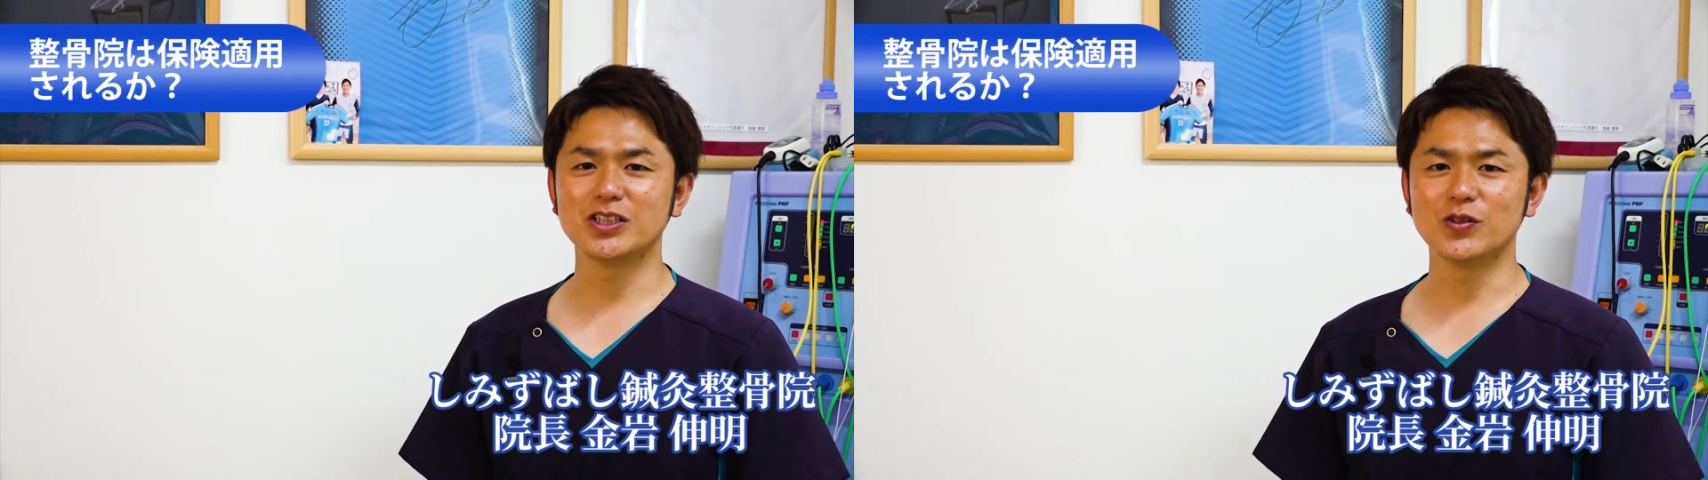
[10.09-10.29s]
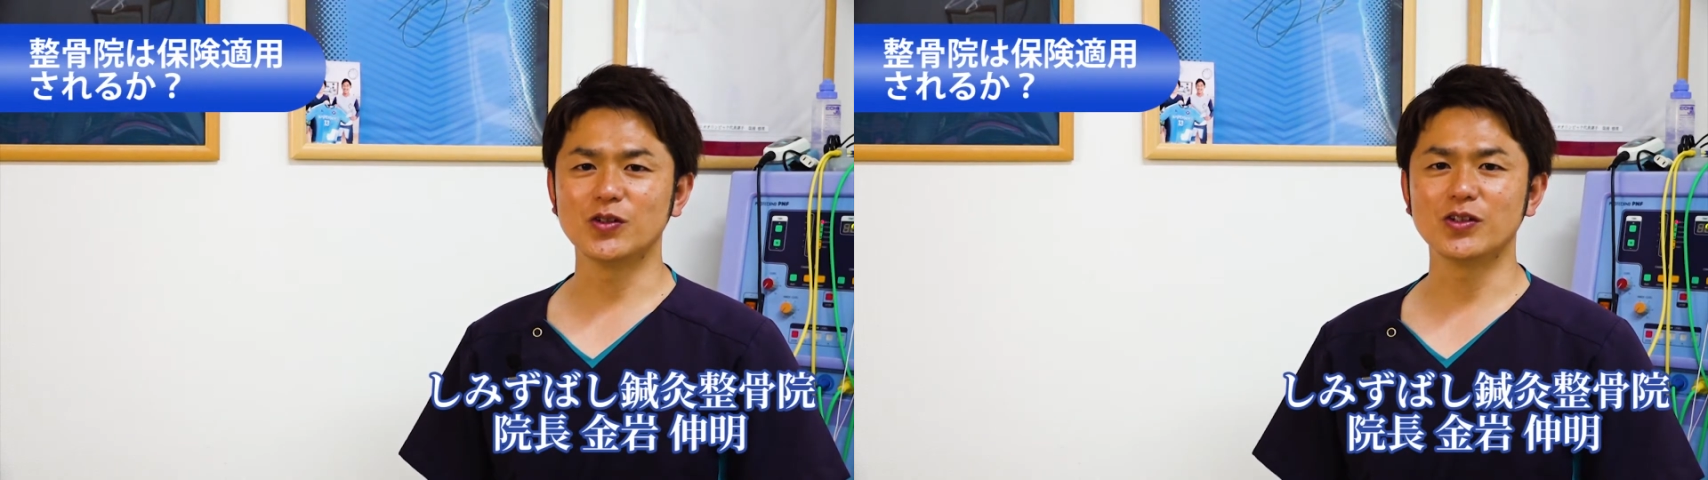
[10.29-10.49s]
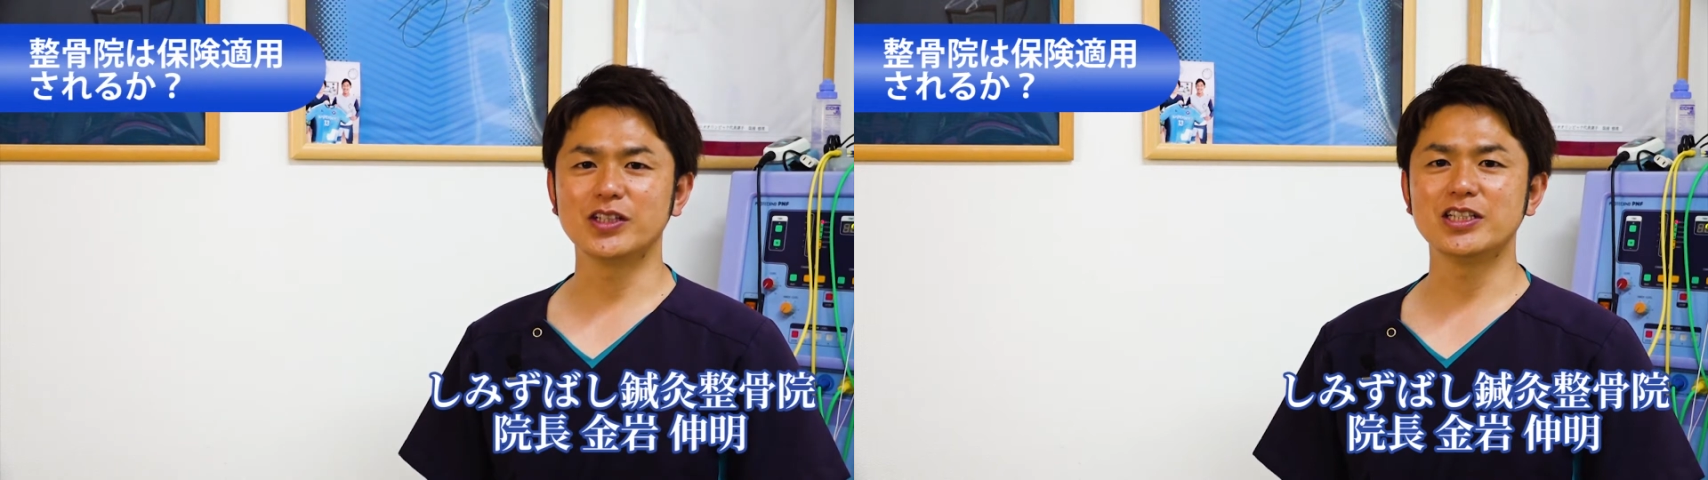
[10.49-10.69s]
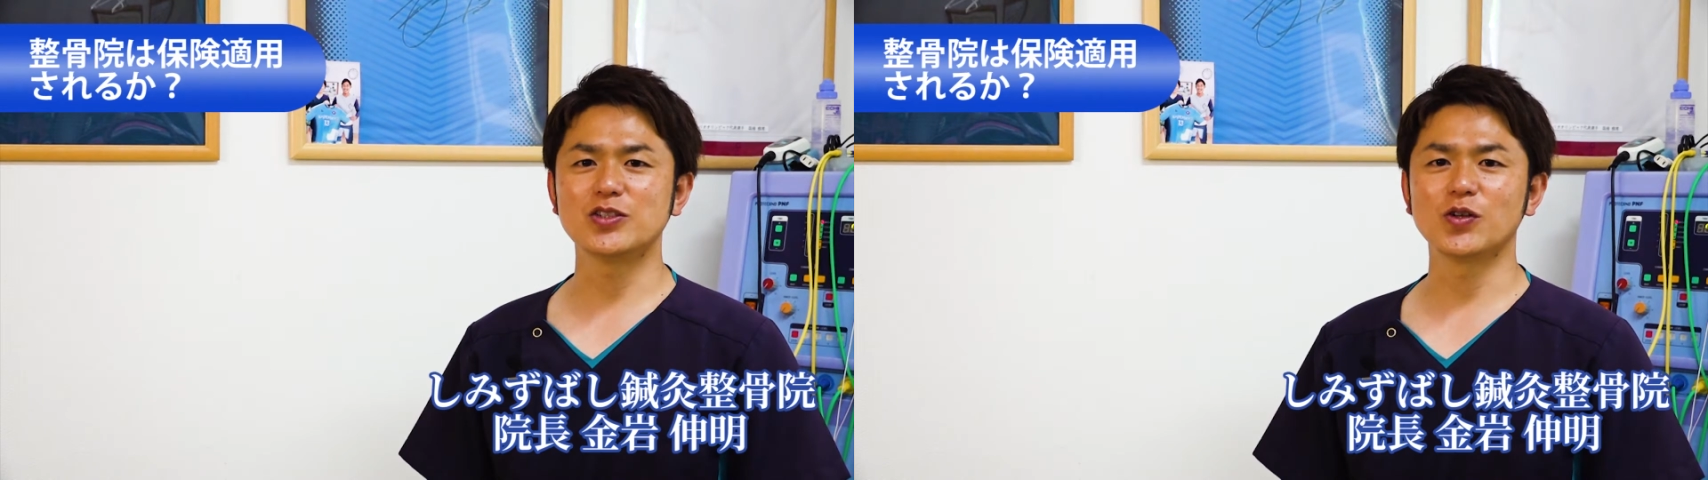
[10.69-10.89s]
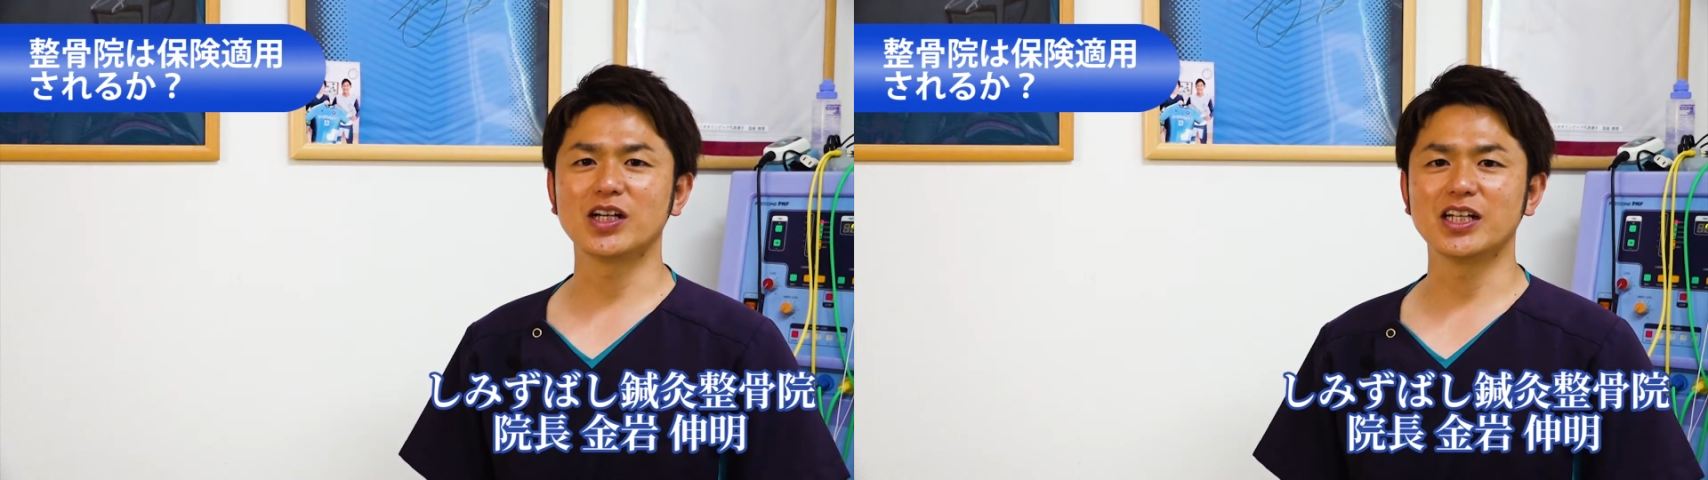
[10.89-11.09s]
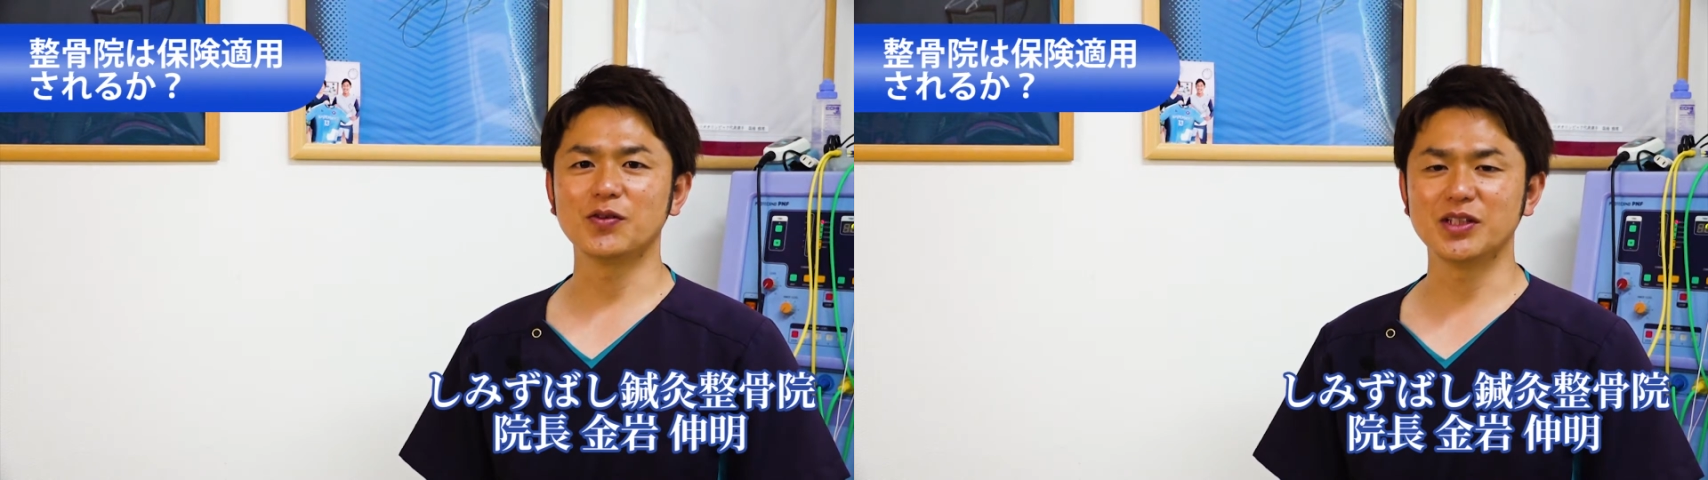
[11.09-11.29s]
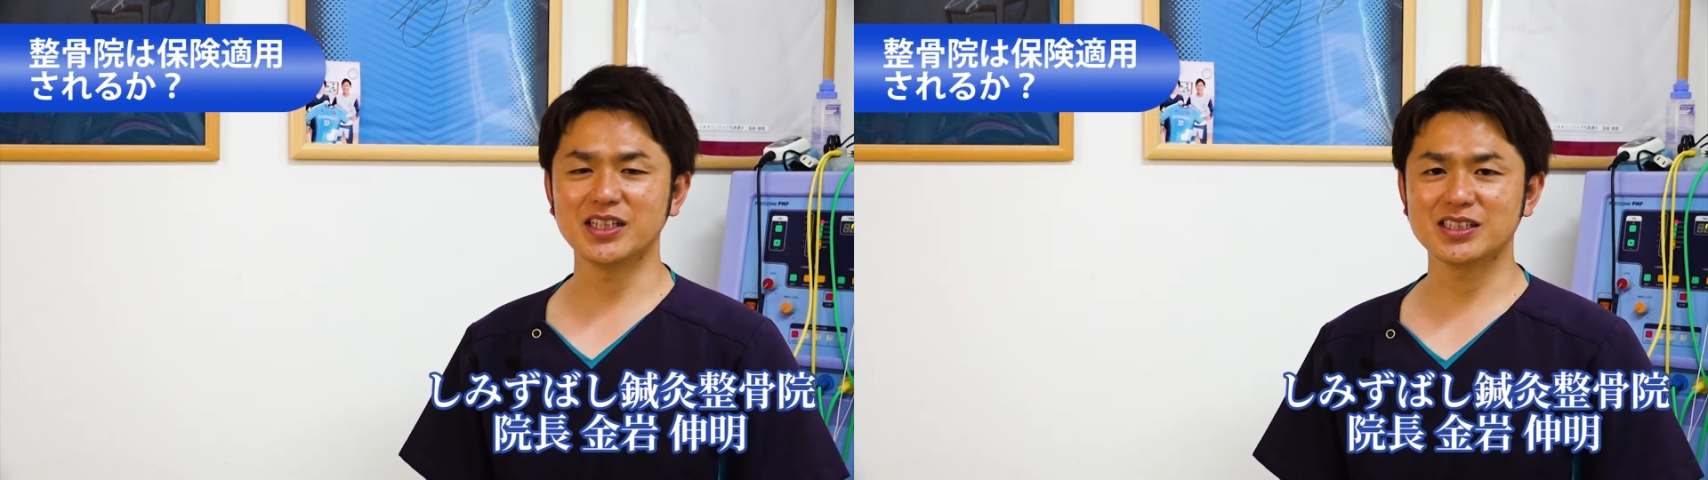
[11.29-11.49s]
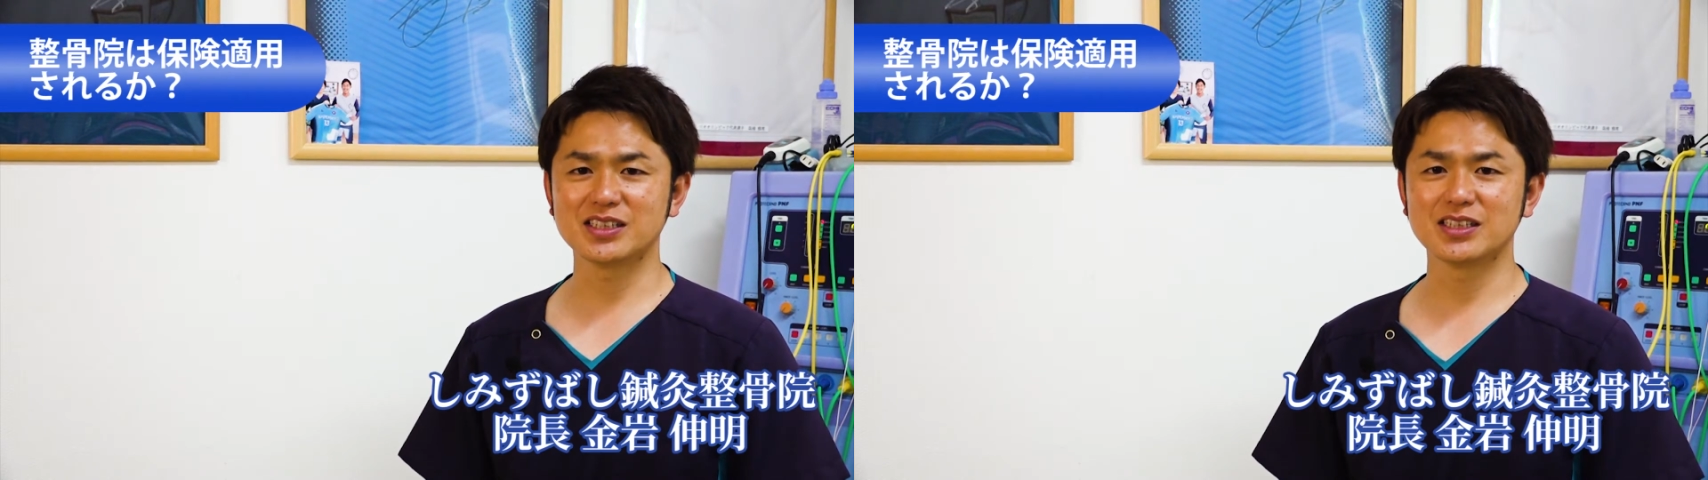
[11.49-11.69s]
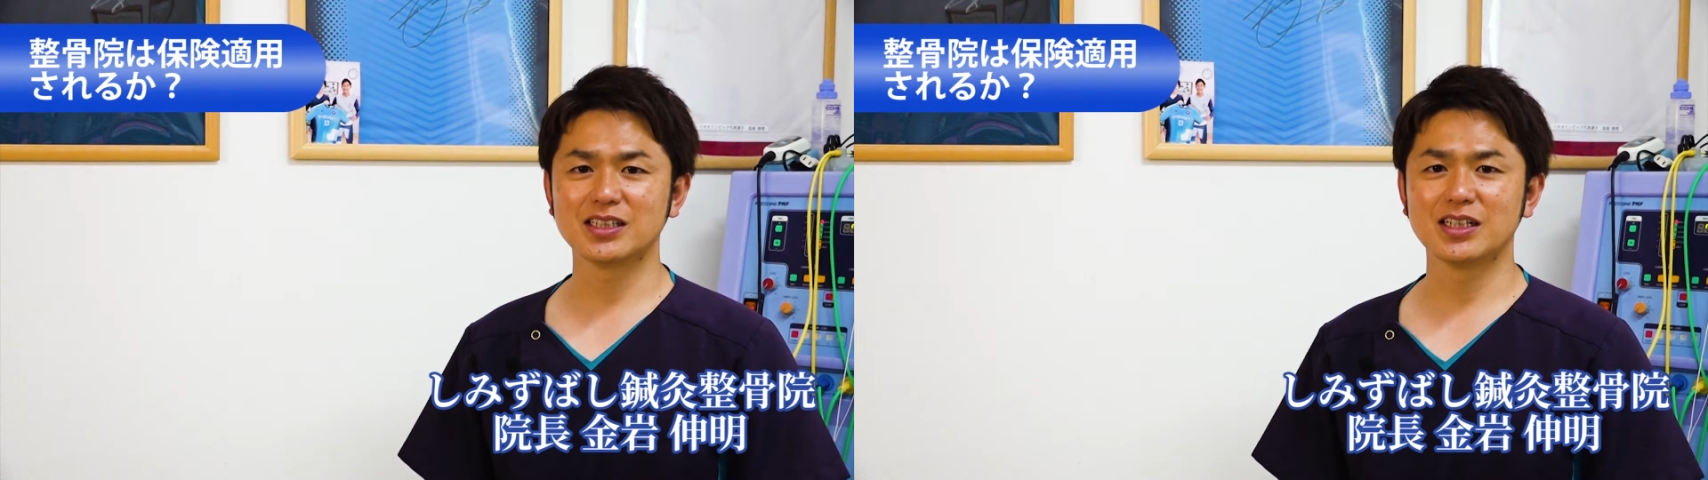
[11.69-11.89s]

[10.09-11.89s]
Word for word: 院の院長金岩です。